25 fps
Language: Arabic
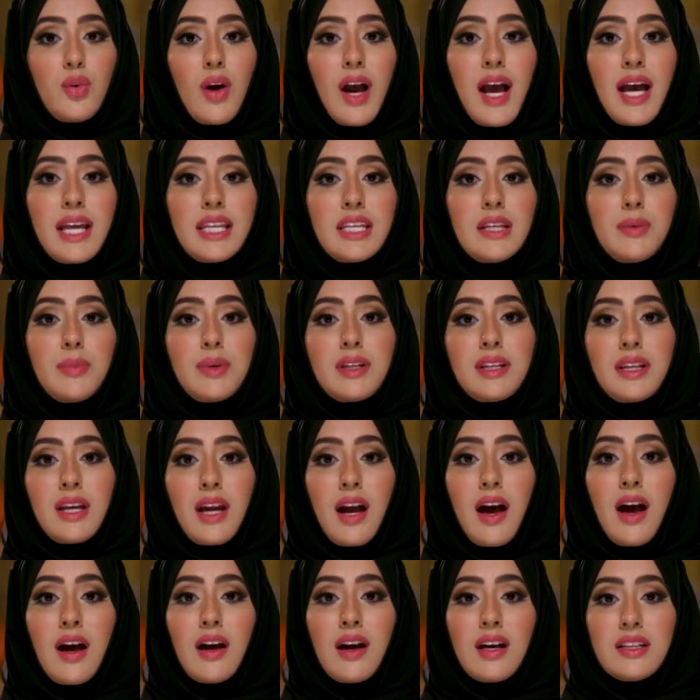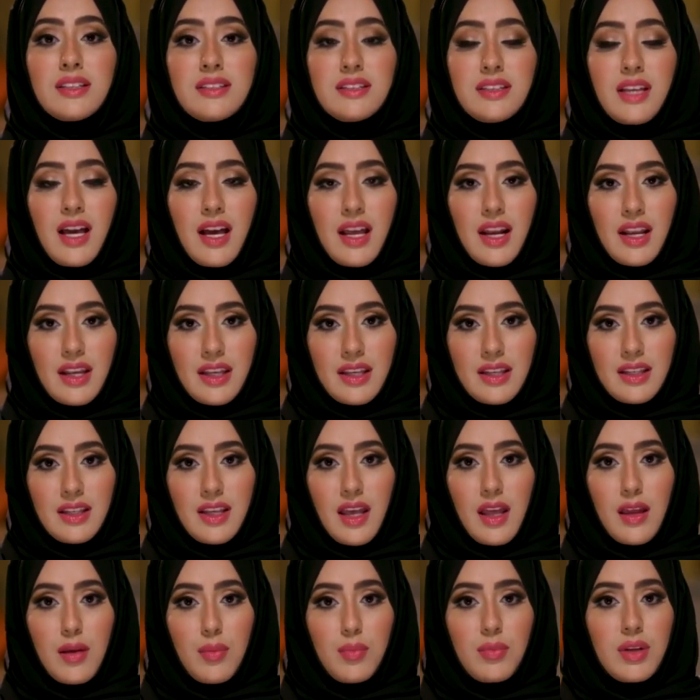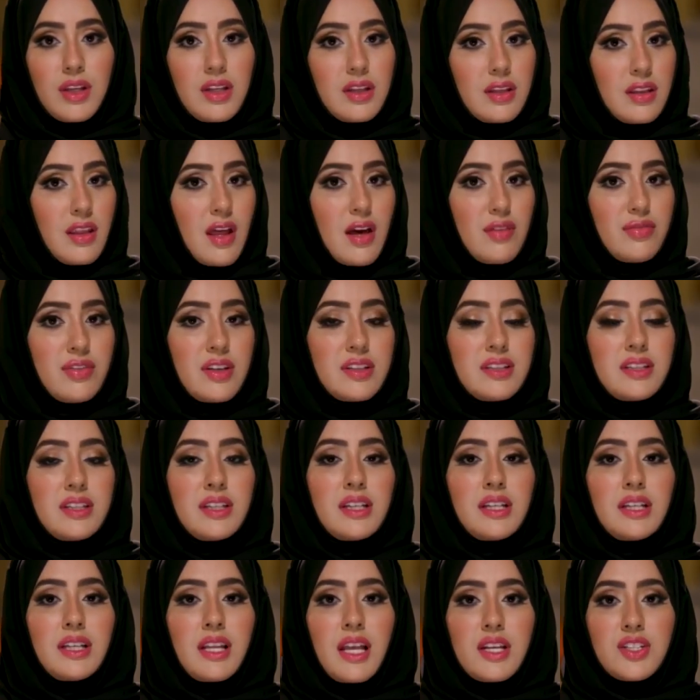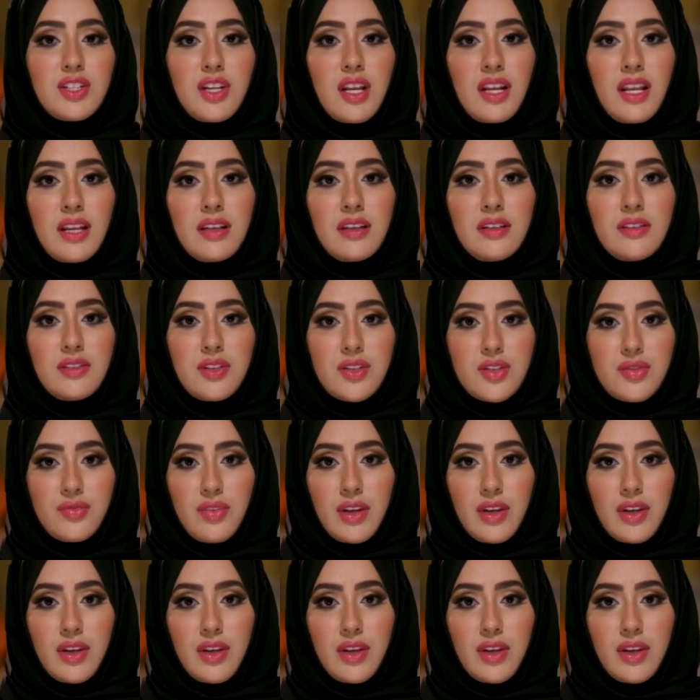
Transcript: تعاني من إعاقة حركية بالإضافة إلى شلل